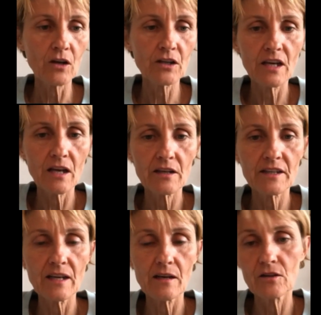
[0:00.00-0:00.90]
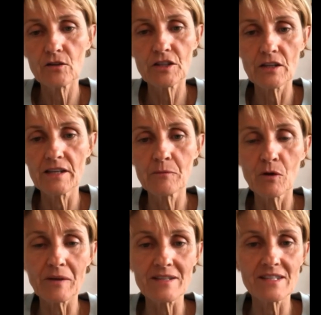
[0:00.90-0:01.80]
qui est
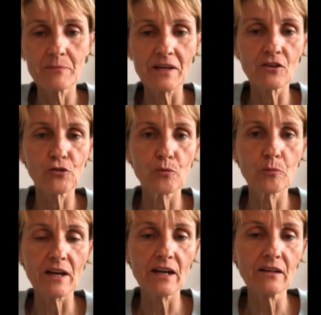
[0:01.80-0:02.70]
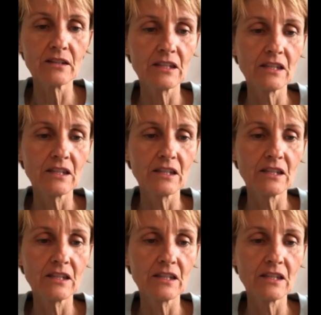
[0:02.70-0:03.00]
l'aliment principal dans ce plat-là.